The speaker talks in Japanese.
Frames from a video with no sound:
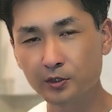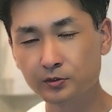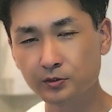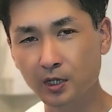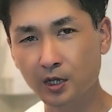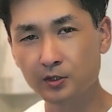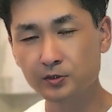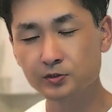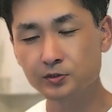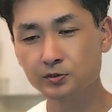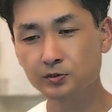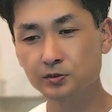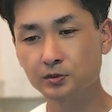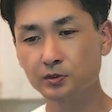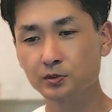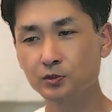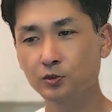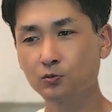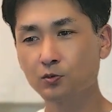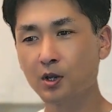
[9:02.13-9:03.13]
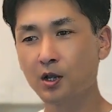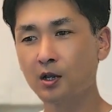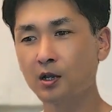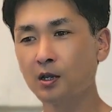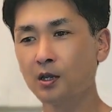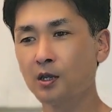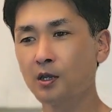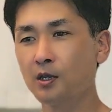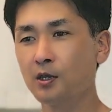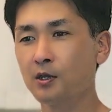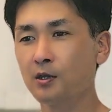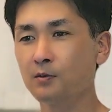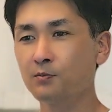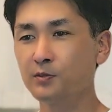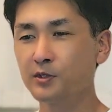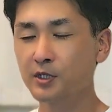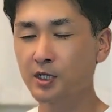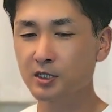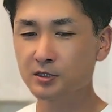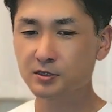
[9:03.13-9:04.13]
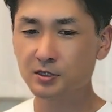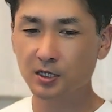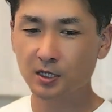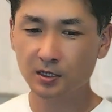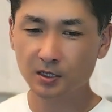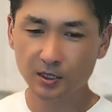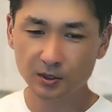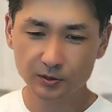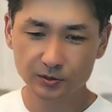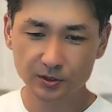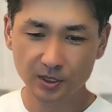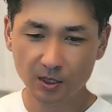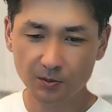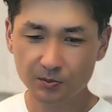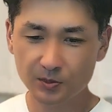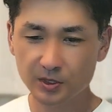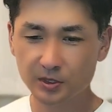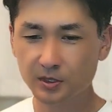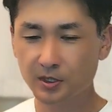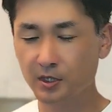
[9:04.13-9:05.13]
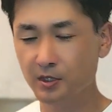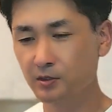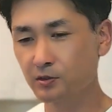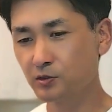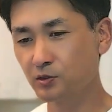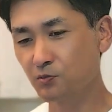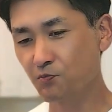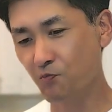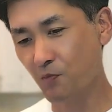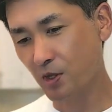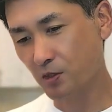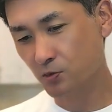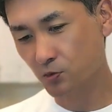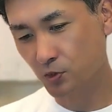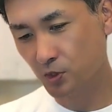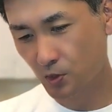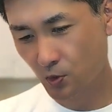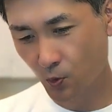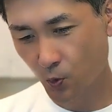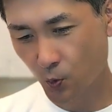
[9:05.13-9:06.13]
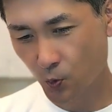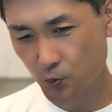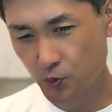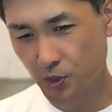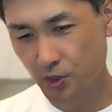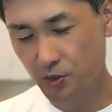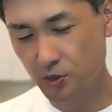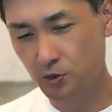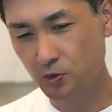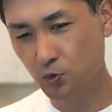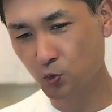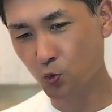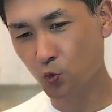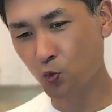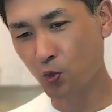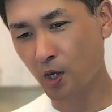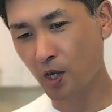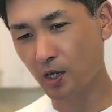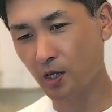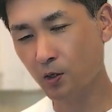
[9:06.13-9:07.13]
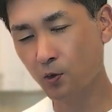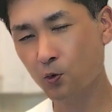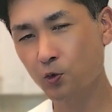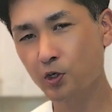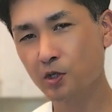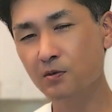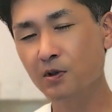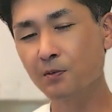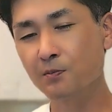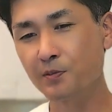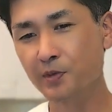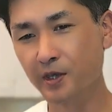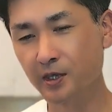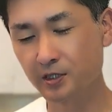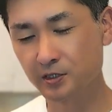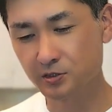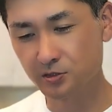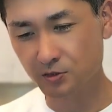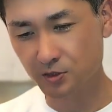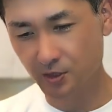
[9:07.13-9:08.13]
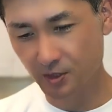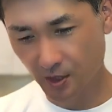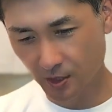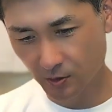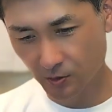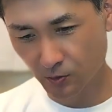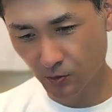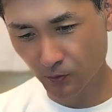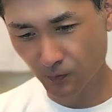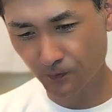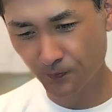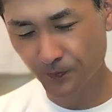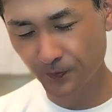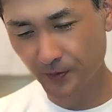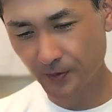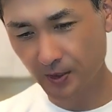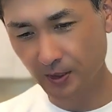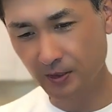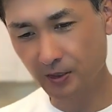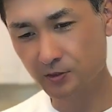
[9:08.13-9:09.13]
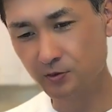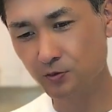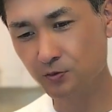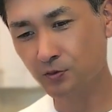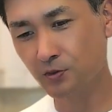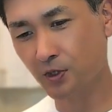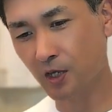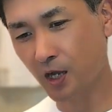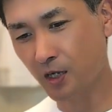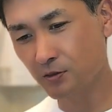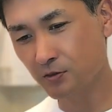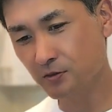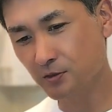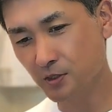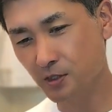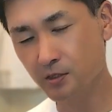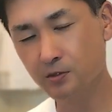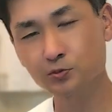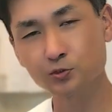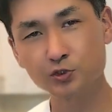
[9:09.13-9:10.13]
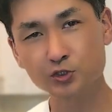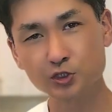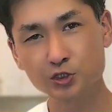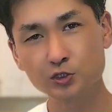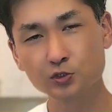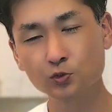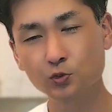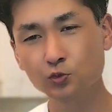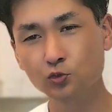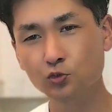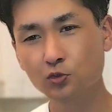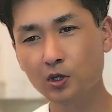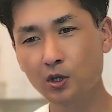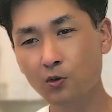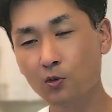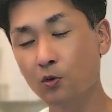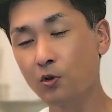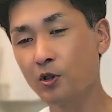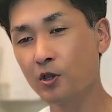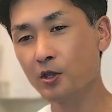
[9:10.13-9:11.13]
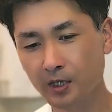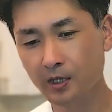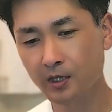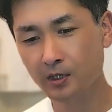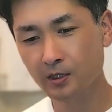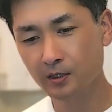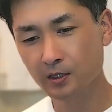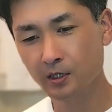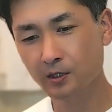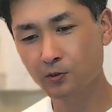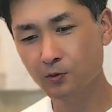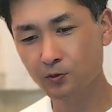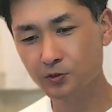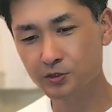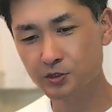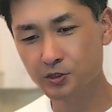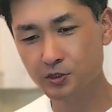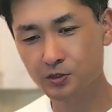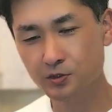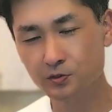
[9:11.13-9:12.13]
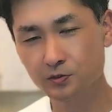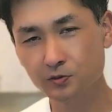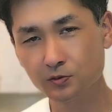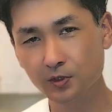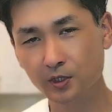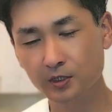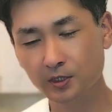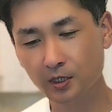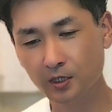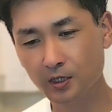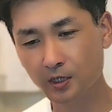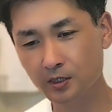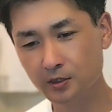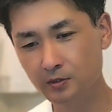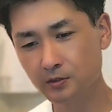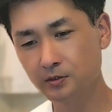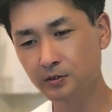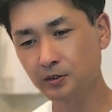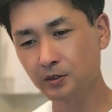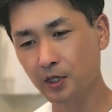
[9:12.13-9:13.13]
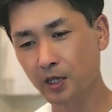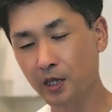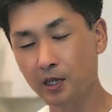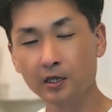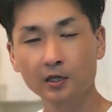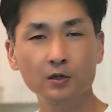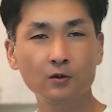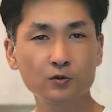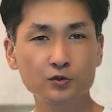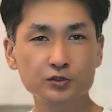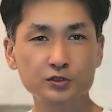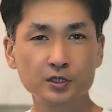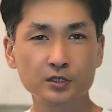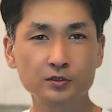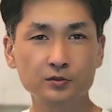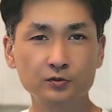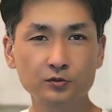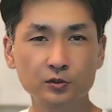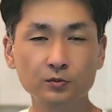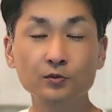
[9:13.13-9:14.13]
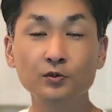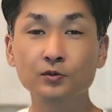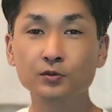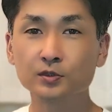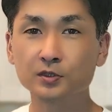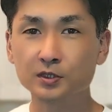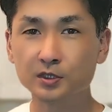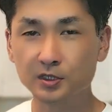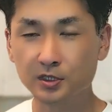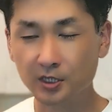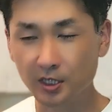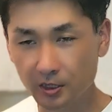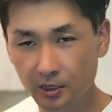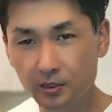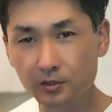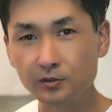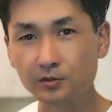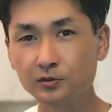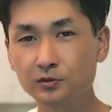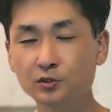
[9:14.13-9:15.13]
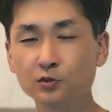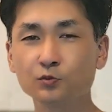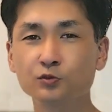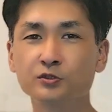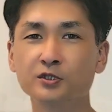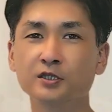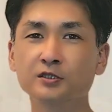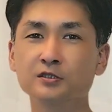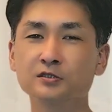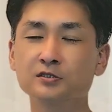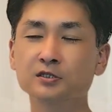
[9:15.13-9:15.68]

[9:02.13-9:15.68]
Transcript: クトハウスっていうのは皆さんが普段見ている間取り考察動画これはベースになるとただそのある程度の仕様とかを結構自由度が高く変更していくこともできるっていうものなんです